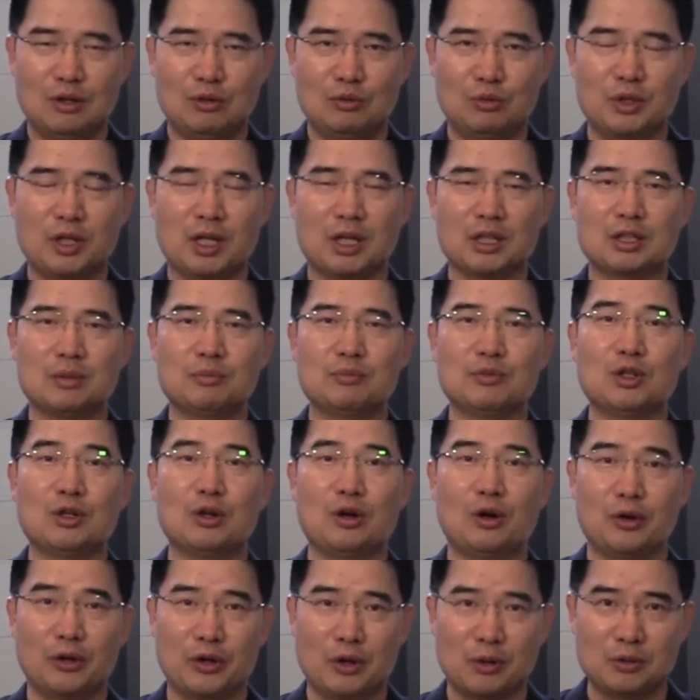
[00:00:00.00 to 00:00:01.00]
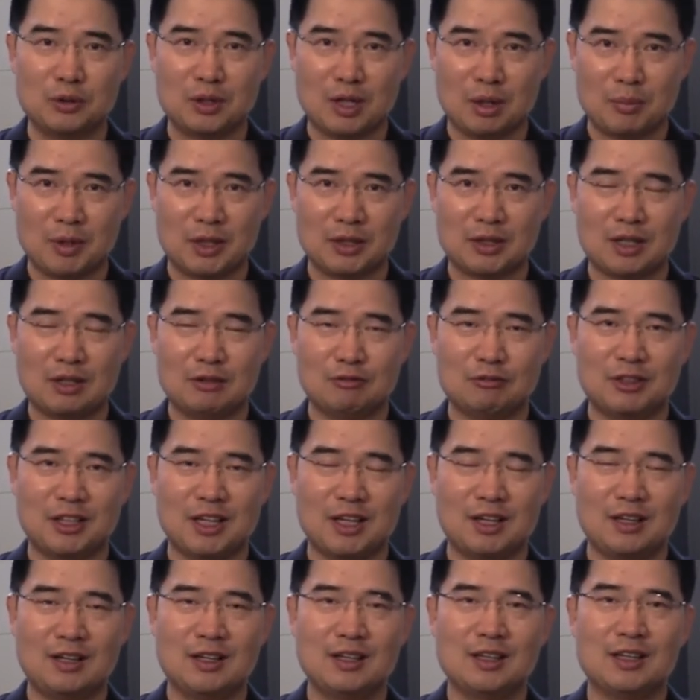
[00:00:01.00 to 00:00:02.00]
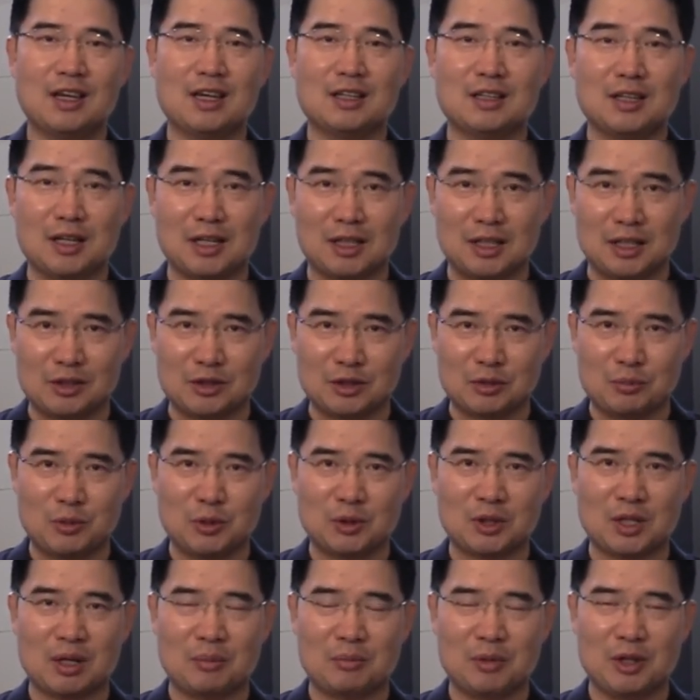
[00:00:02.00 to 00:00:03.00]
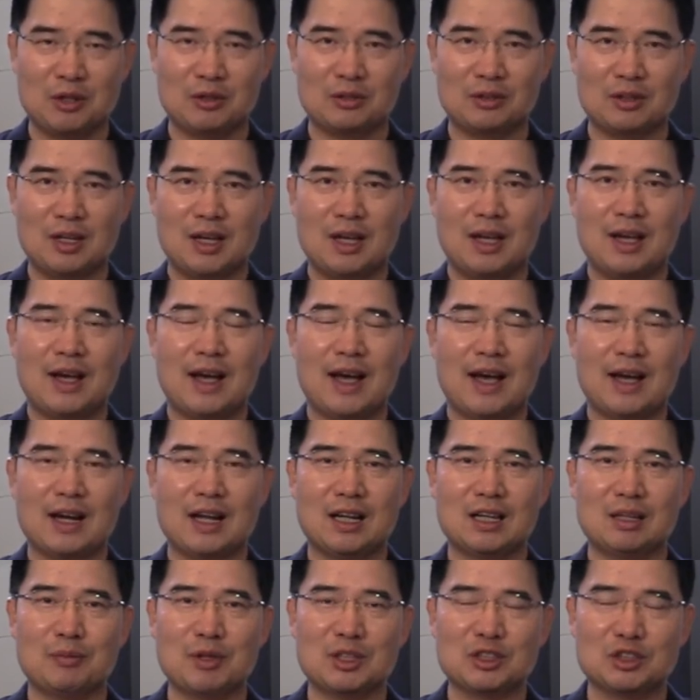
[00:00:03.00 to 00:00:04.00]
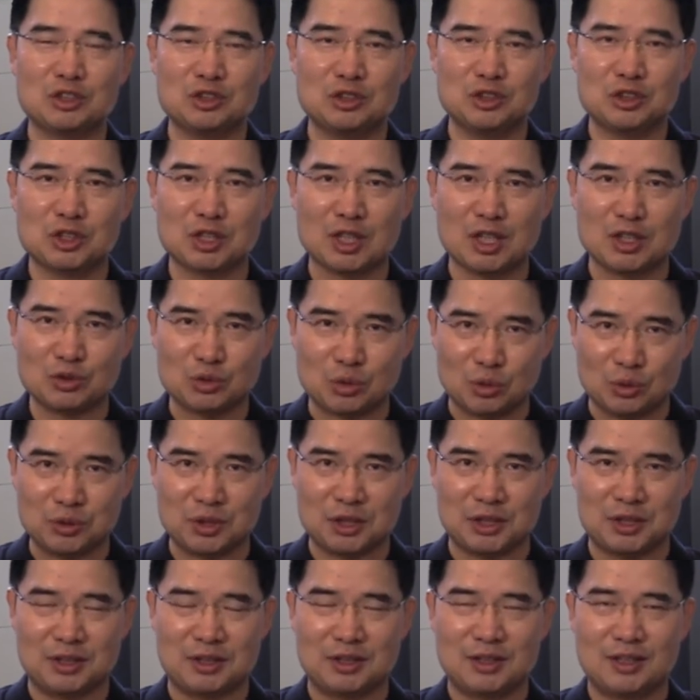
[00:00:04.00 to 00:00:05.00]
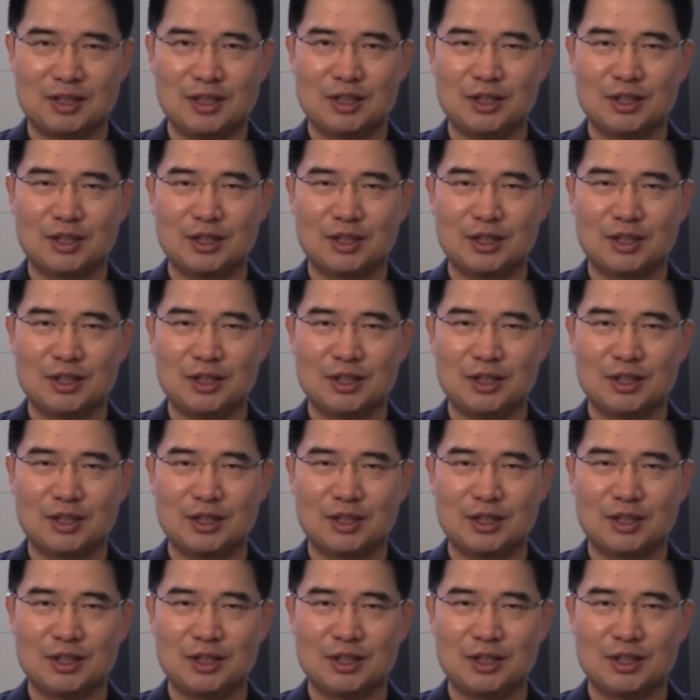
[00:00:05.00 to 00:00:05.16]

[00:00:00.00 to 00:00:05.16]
우리가 힘들고 어려울 때마다 우리가 깨달아야 될 건 뭐냐면 하나님의 신실한 종들